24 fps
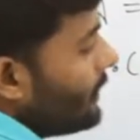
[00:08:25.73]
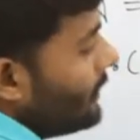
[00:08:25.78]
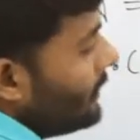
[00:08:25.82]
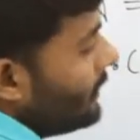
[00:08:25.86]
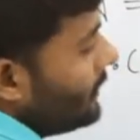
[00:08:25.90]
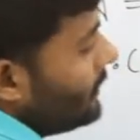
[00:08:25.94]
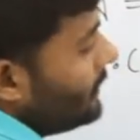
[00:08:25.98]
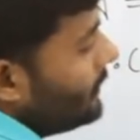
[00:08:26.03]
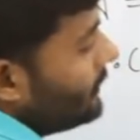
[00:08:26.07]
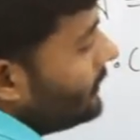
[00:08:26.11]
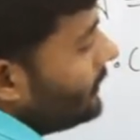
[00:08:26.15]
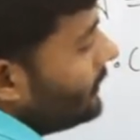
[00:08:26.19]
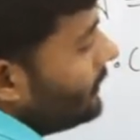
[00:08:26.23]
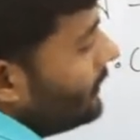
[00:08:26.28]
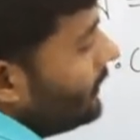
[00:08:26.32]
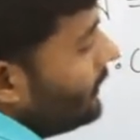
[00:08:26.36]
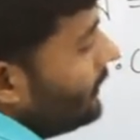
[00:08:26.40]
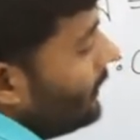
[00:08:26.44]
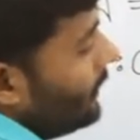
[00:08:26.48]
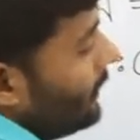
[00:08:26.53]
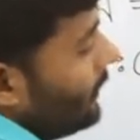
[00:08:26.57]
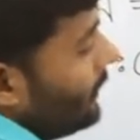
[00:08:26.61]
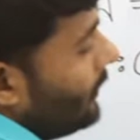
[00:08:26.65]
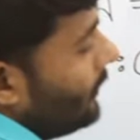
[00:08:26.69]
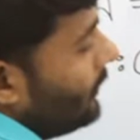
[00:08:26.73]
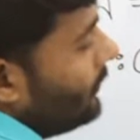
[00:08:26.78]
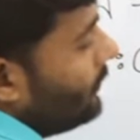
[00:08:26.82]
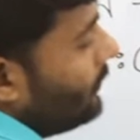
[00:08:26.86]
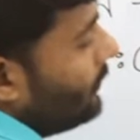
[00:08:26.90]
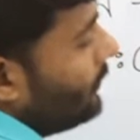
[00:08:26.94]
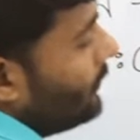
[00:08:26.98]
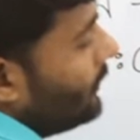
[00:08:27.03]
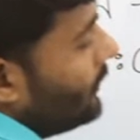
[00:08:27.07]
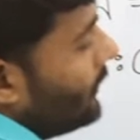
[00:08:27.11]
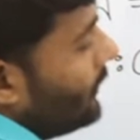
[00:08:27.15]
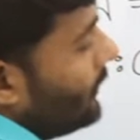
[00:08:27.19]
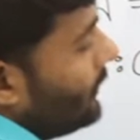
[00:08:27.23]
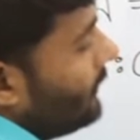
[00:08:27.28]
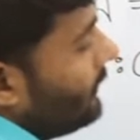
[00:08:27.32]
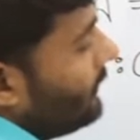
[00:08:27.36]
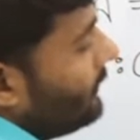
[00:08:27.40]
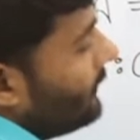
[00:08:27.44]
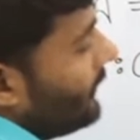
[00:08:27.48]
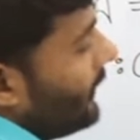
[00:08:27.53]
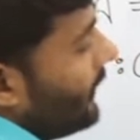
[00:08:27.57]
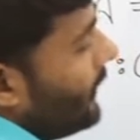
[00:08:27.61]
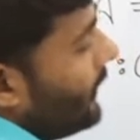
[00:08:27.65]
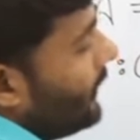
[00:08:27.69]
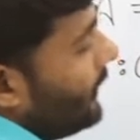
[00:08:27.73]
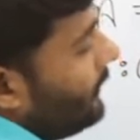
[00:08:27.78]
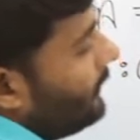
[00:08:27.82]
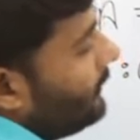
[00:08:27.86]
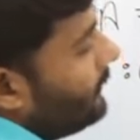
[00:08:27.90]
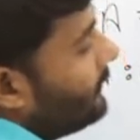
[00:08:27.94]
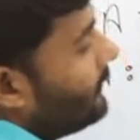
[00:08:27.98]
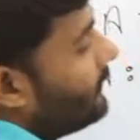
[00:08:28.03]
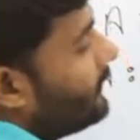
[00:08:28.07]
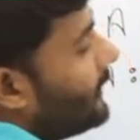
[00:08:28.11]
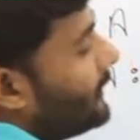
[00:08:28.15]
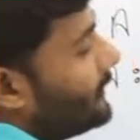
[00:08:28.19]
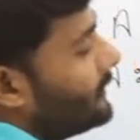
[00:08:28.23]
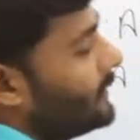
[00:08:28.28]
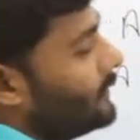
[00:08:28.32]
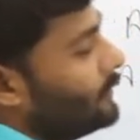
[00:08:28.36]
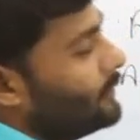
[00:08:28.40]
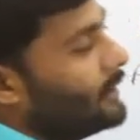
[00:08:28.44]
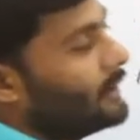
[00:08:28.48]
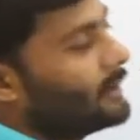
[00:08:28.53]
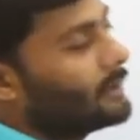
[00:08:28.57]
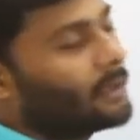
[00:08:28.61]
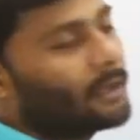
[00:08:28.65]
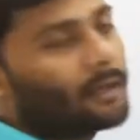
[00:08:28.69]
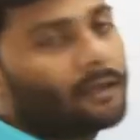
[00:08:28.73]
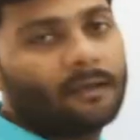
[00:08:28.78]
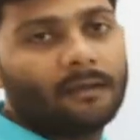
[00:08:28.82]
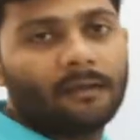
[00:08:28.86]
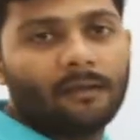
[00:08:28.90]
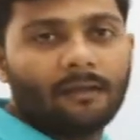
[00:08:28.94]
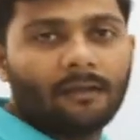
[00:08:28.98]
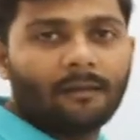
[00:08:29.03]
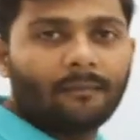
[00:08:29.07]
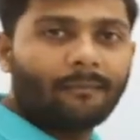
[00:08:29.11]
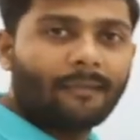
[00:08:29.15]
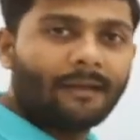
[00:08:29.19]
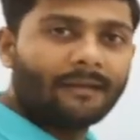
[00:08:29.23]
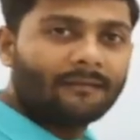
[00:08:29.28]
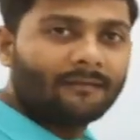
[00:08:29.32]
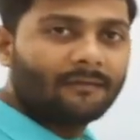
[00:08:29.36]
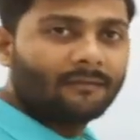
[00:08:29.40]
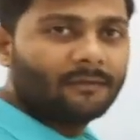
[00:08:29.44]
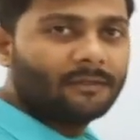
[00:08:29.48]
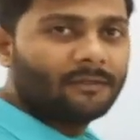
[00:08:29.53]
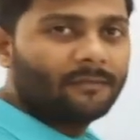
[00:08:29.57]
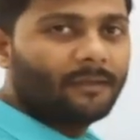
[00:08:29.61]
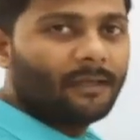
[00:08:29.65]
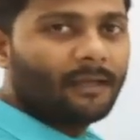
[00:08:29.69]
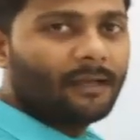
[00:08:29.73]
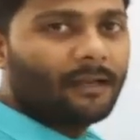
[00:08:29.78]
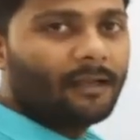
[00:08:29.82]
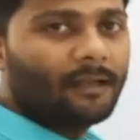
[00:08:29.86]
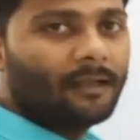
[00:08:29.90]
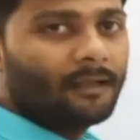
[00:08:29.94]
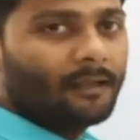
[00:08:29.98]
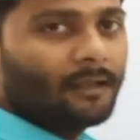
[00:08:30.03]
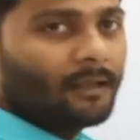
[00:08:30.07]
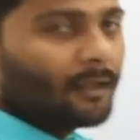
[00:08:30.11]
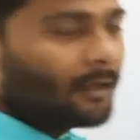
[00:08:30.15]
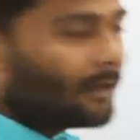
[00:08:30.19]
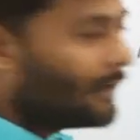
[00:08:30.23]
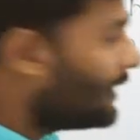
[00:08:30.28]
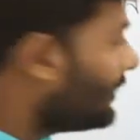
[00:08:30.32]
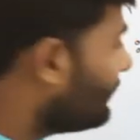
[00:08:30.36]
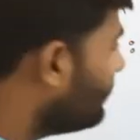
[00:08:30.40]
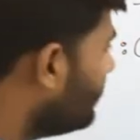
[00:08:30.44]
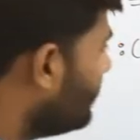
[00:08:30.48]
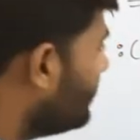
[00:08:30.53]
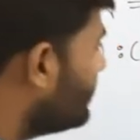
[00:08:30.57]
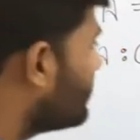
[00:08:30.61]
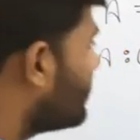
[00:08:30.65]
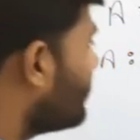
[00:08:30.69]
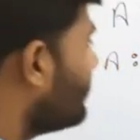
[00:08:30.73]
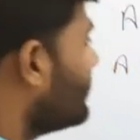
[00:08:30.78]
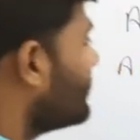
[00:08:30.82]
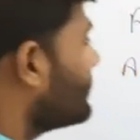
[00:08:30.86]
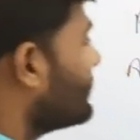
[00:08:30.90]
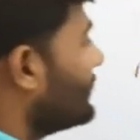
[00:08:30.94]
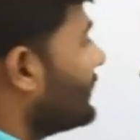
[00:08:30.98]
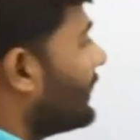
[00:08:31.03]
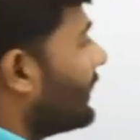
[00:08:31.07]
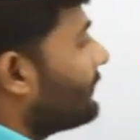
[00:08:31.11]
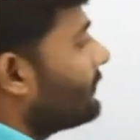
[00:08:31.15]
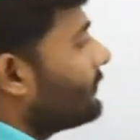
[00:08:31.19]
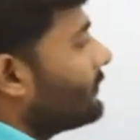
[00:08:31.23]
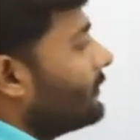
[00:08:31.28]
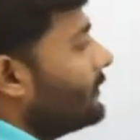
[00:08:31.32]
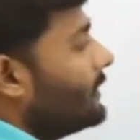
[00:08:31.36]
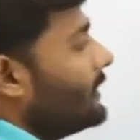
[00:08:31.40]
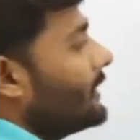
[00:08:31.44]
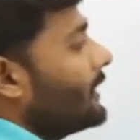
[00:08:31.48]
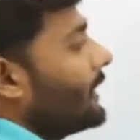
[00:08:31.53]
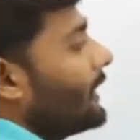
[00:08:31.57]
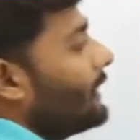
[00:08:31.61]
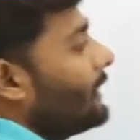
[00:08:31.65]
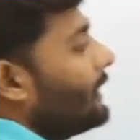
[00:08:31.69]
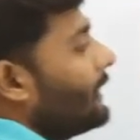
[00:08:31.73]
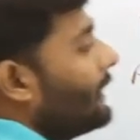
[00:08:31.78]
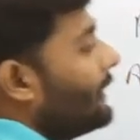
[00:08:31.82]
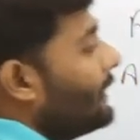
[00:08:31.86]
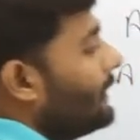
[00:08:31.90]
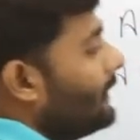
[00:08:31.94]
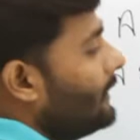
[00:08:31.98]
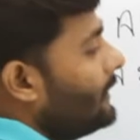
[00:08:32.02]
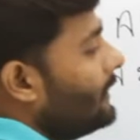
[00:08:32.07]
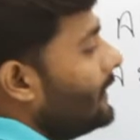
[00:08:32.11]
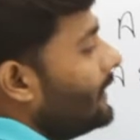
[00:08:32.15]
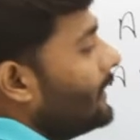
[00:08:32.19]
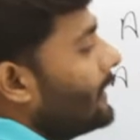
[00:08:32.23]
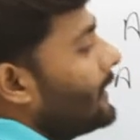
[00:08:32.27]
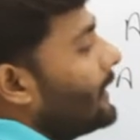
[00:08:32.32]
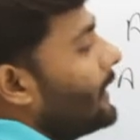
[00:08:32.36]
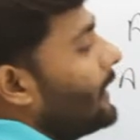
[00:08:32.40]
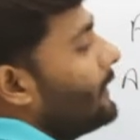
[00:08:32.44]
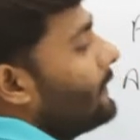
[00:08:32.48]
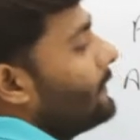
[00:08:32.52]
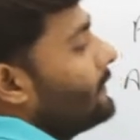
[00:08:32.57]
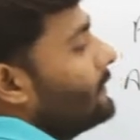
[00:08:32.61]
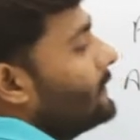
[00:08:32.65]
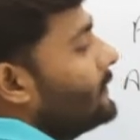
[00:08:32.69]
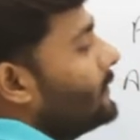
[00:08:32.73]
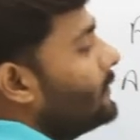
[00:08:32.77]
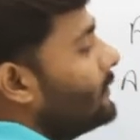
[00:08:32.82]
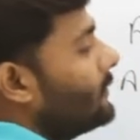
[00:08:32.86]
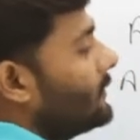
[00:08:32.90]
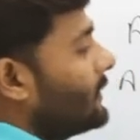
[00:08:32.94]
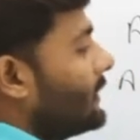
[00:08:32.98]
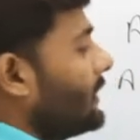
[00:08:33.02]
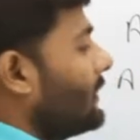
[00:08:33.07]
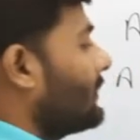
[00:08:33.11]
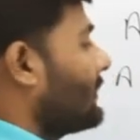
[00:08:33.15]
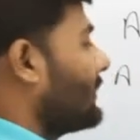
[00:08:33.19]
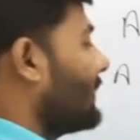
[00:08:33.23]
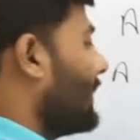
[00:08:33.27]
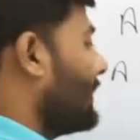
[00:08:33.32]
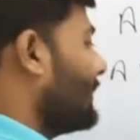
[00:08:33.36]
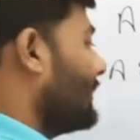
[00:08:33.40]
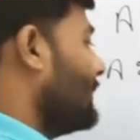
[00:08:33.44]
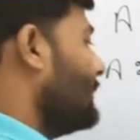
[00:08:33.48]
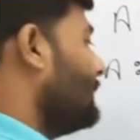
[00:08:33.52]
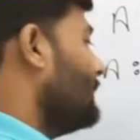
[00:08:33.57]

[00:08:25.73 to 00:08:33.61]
यानी कि टोटल हिस्सा है सात यूनिट का बात समझ में आ रहा है अब इसमें से आपको निकालना है ए का टोटल सात